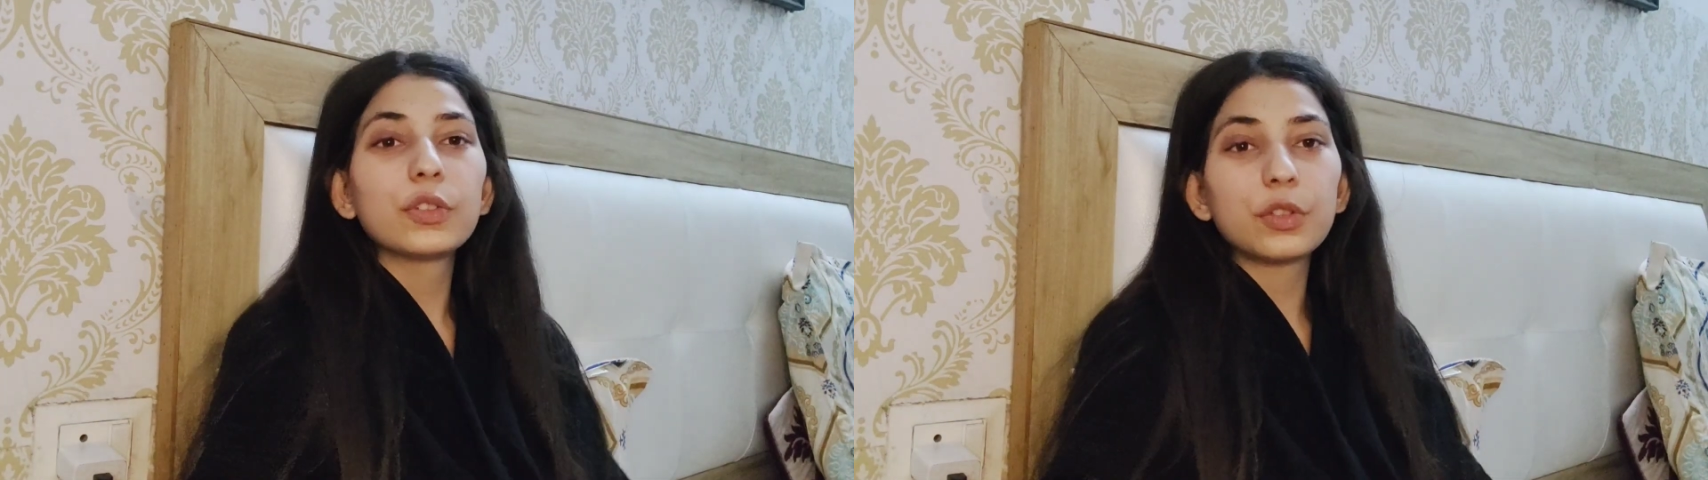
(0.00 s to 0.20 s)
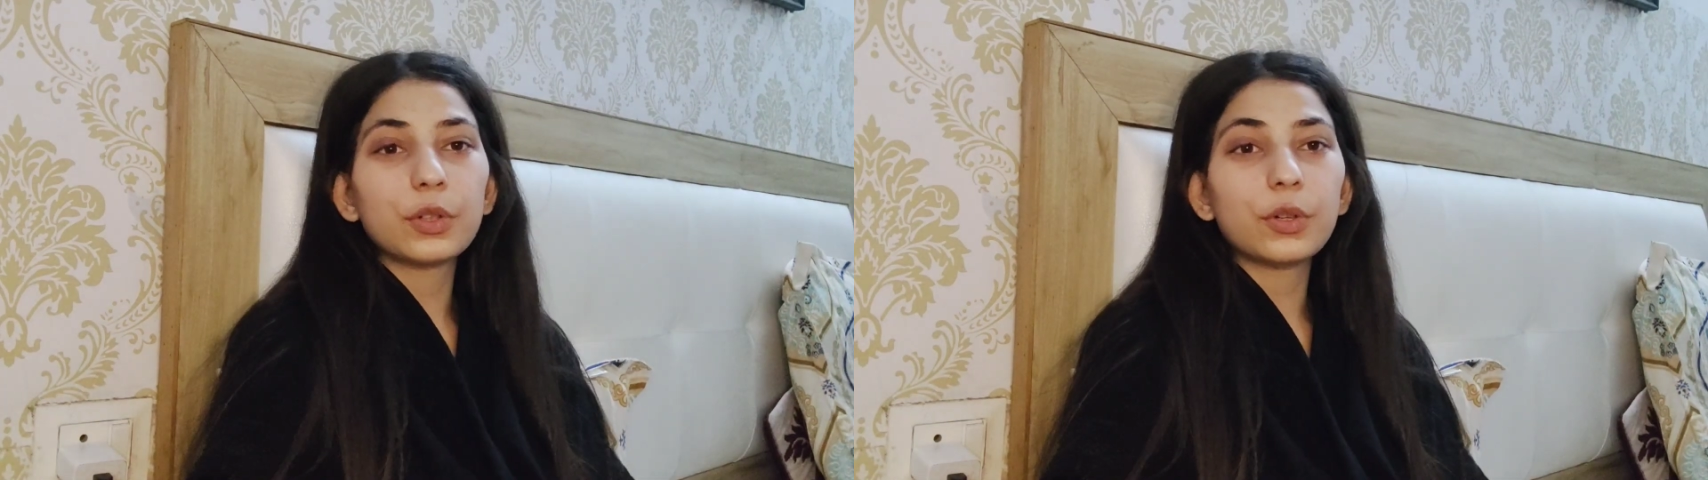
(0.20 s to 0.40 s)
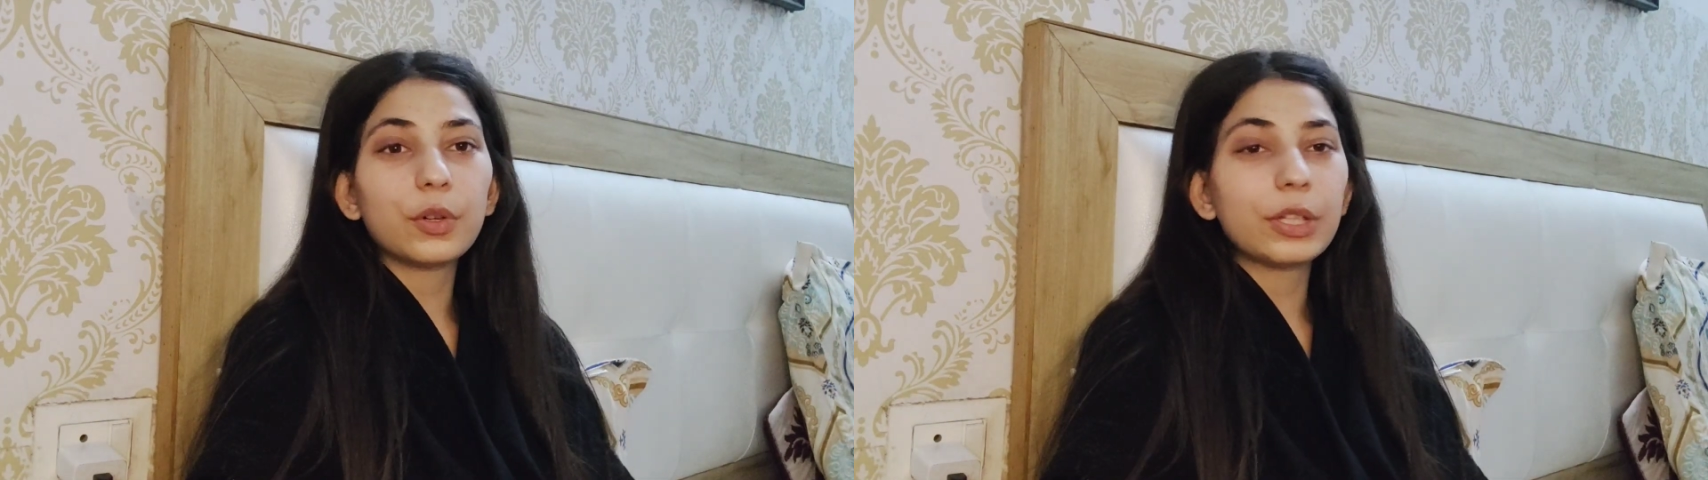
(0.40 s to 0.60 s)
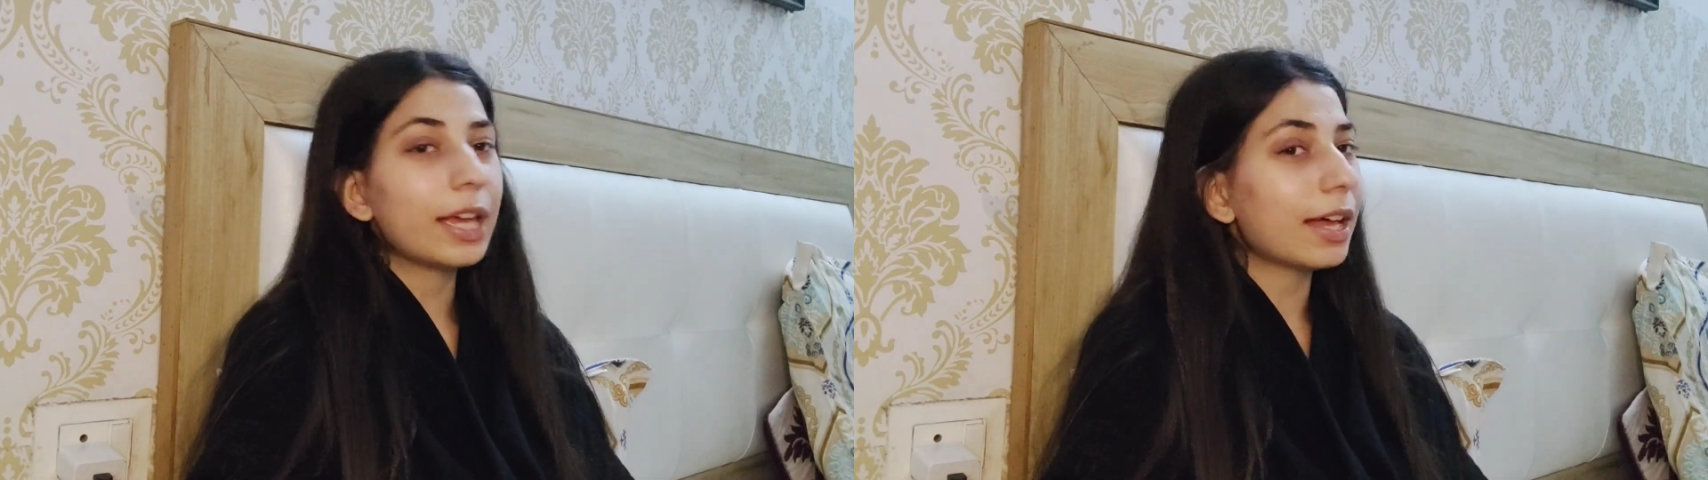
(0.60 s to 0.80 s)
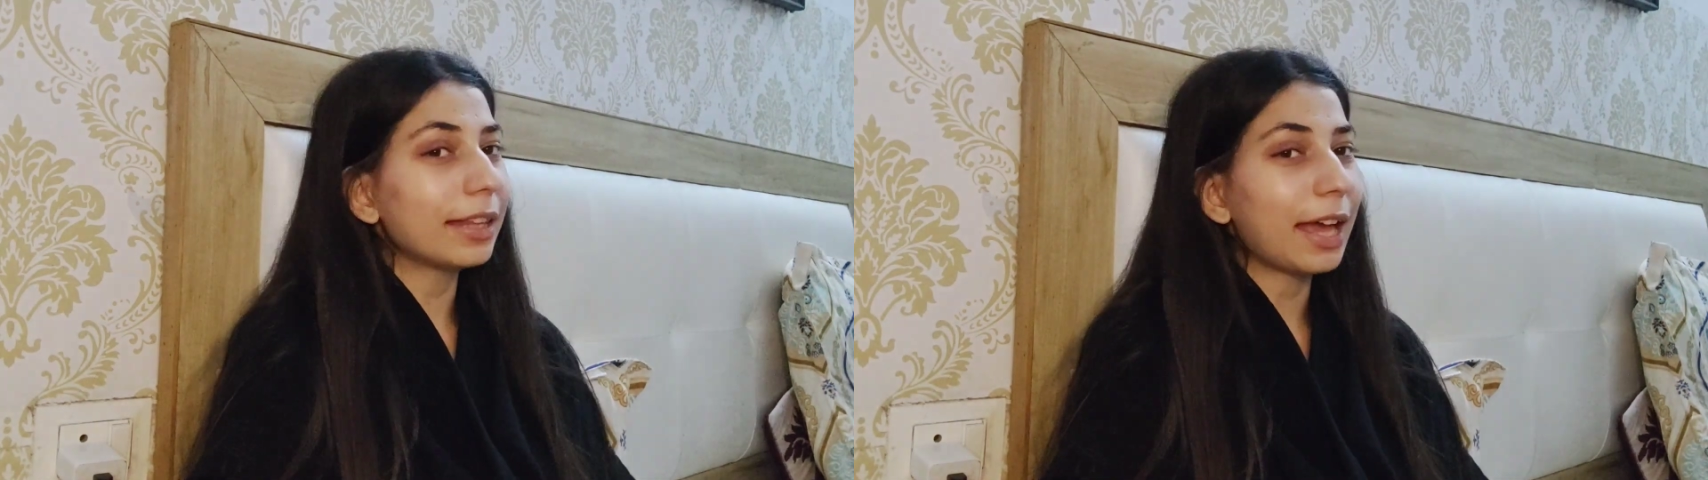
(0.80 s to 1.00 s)
सो
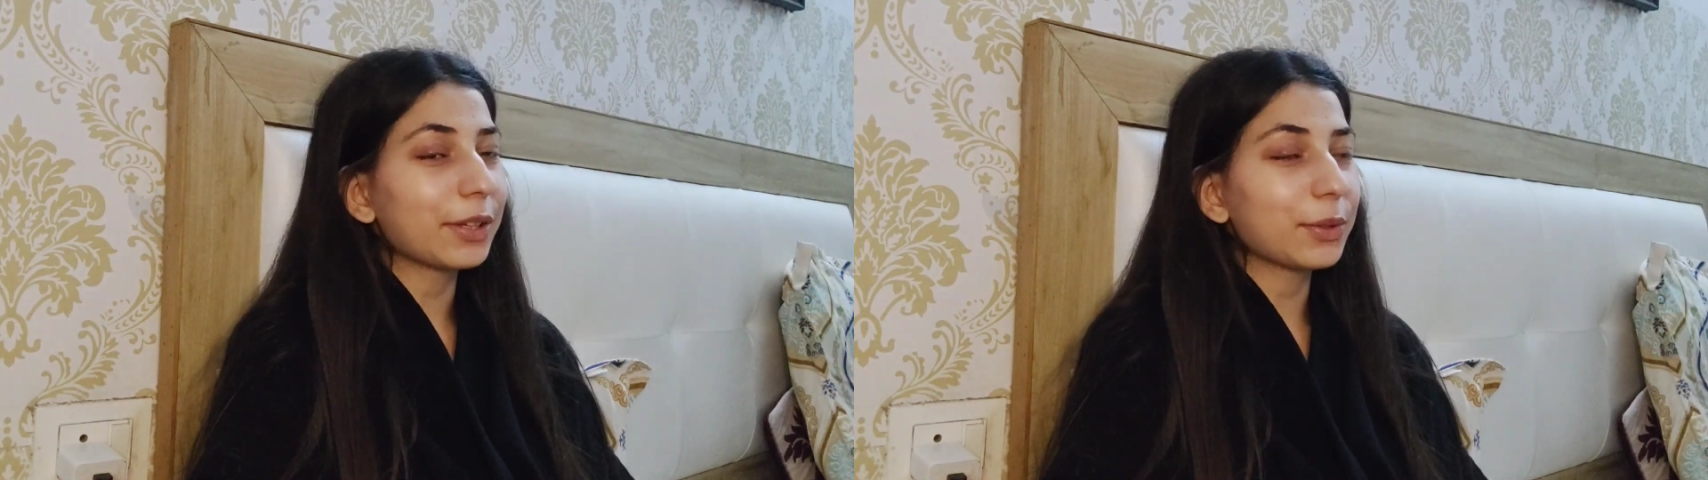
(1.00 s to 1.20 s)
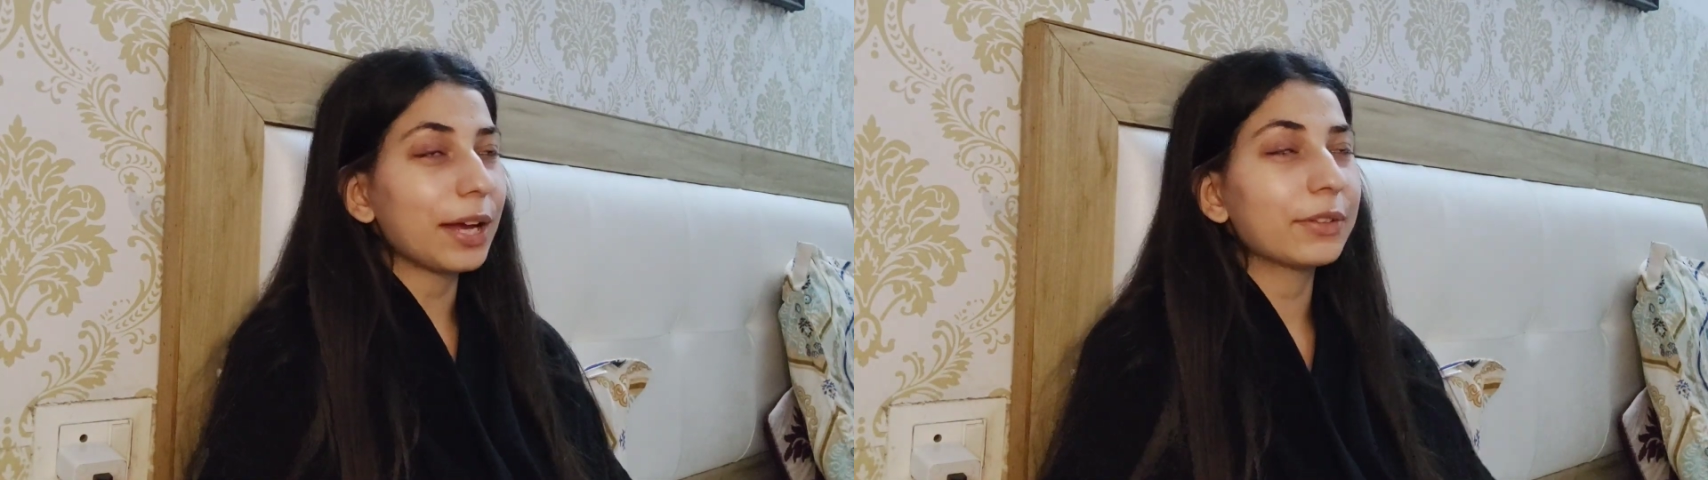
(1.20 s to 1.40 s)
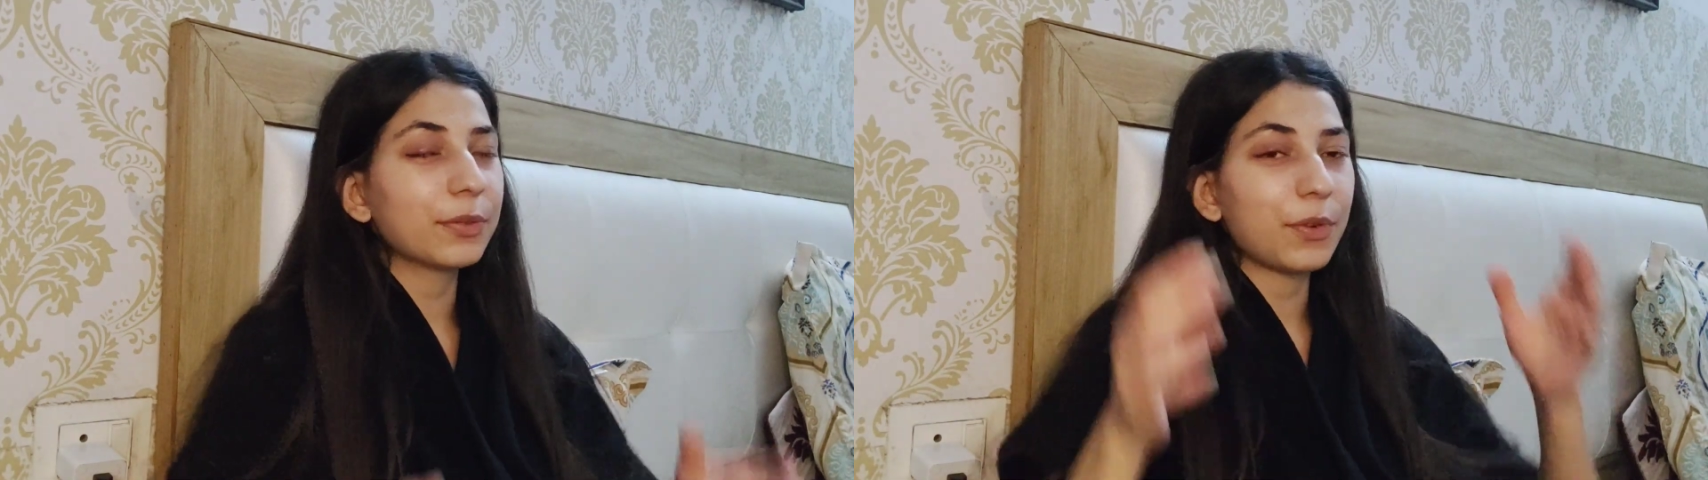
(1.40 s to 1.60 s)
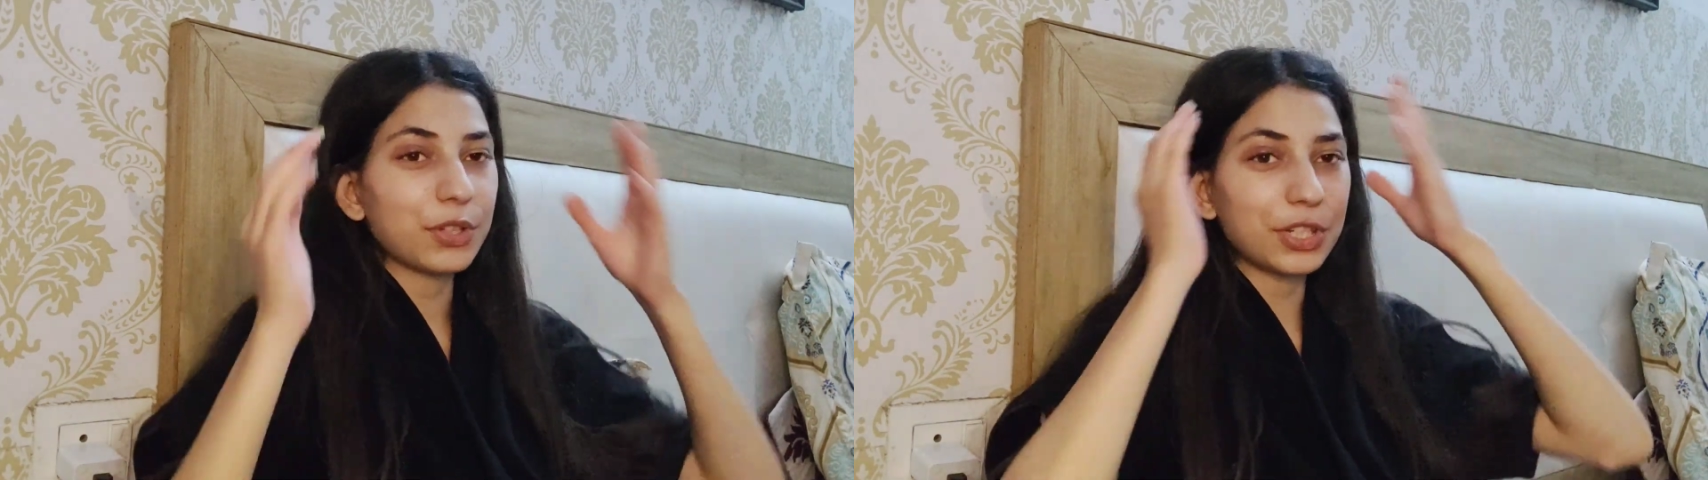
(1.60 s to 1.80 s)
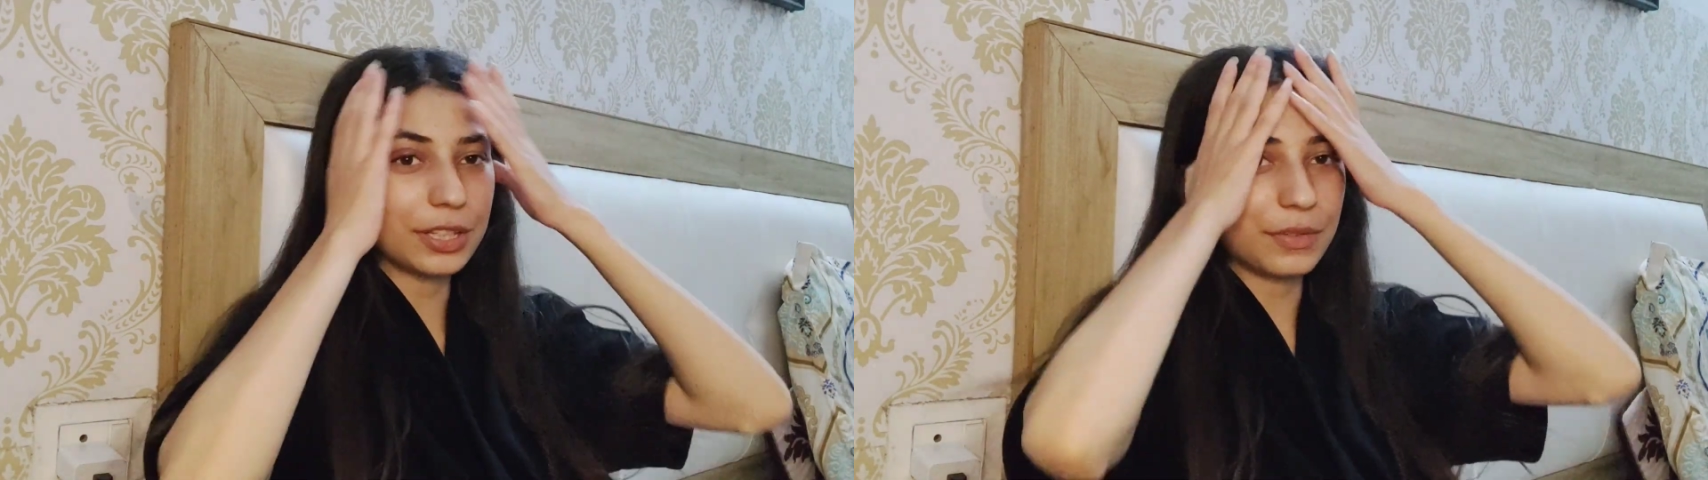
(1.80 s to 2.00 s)
या थैंक यू गाइज फॉर
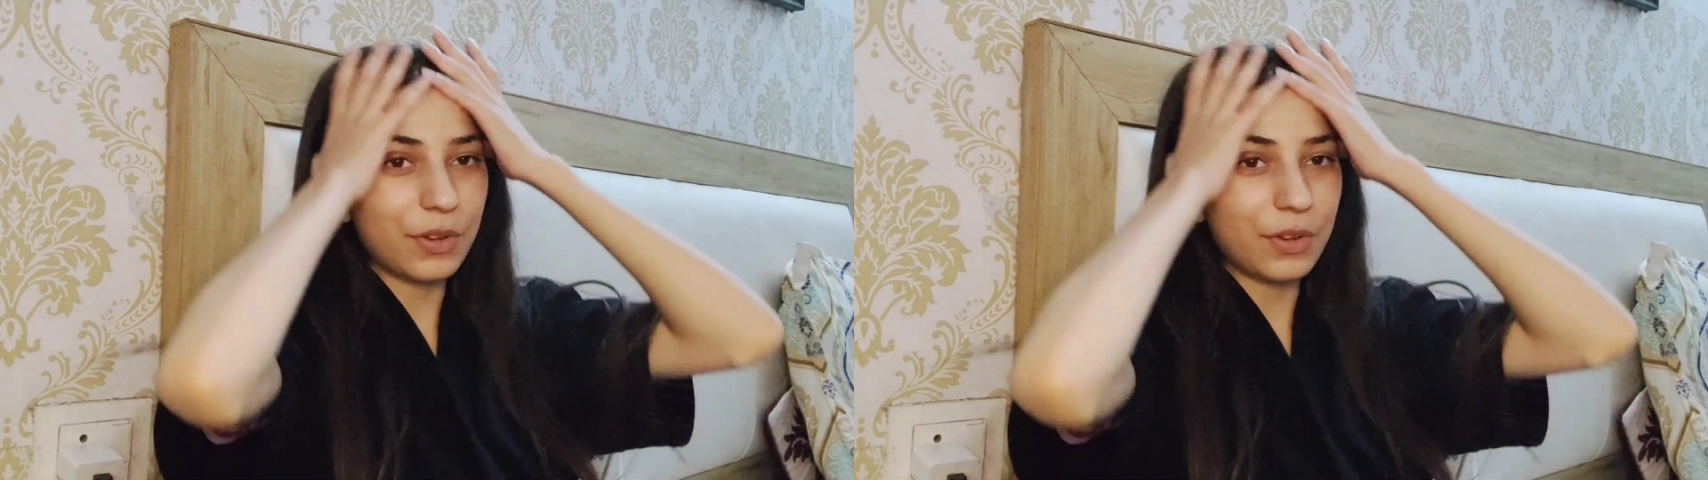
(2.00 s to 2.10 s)
वॉचिंग द